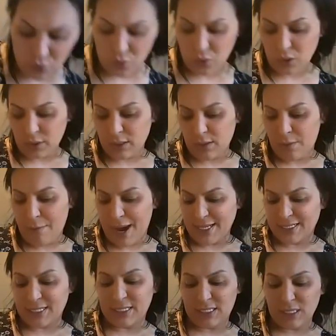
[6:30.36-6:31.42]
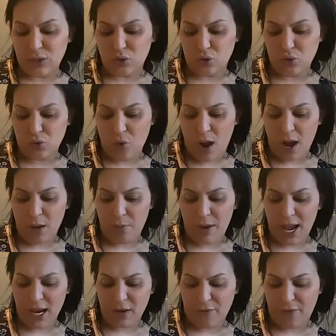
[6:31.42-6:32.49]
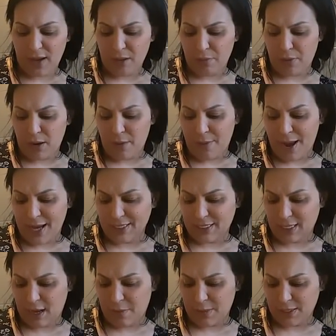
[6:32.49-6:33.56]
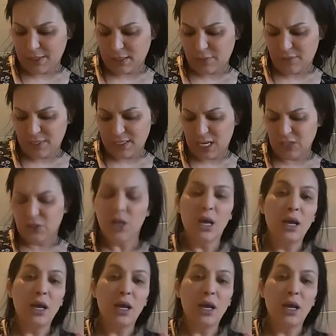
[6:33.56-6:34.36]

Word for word: نقول ماسك تيسو نوار بلاك فايبر ماسك ماسك فيزاج